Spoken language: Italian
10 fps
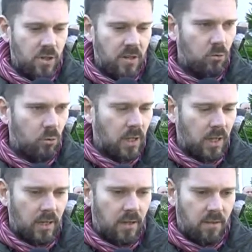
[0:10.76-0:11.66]
ci risulta
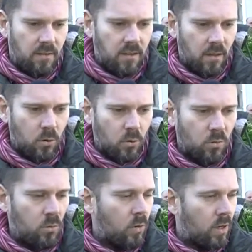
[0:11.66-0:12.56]
che il sindaco
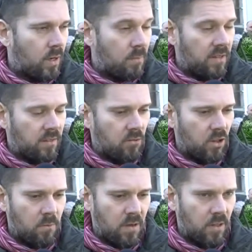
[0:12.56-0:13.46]
comunque
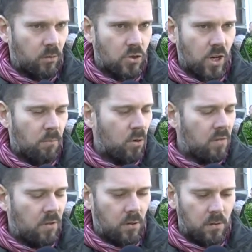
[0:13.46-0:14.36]
l'amministrazione abbia fatto già il
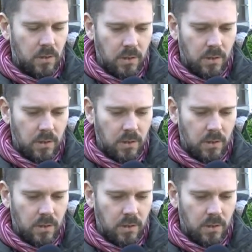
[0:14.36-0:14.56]
bonifico